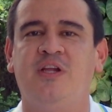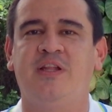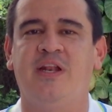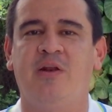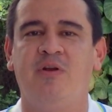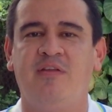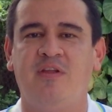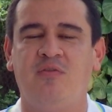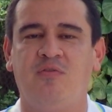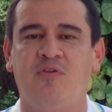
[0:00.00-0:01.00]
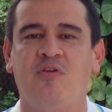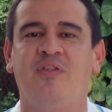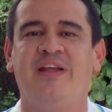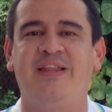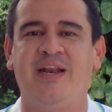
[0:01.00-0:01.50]
de tener una
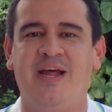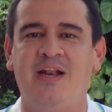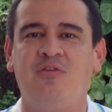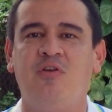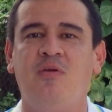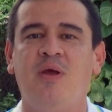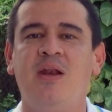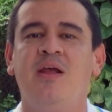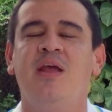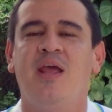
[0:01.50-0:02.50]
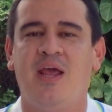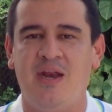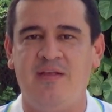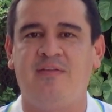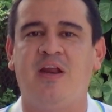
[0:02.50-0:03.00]
institución de tan alto nivel
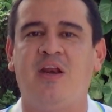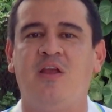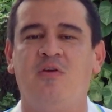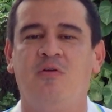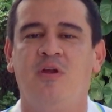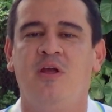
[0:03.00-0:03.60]
en esta región.